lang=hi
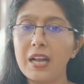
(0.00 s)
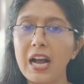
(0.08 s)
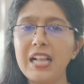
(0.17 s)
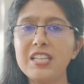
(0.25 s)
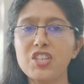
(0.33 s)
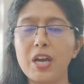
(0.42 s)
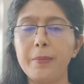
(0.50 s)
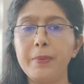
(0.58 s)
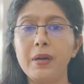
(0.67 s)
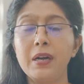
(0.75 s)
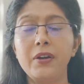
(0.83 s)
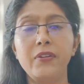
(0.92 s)
कल
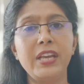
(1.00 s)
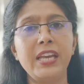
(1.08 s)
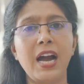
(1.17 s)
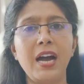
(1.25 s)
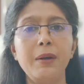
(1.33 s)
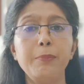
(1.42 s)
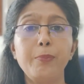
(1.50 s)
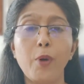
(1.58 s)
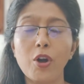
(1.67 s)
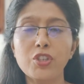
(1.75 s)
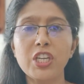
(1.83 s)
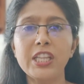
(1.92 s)
जब रिया
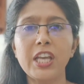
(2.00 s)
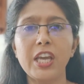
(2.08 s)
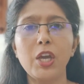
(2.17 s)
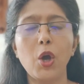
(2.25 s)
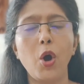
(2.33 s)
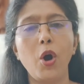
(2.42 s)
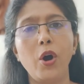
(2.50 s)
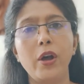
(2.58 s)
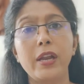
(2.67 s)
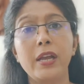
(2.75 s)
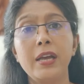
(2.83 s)
पहुंची थी और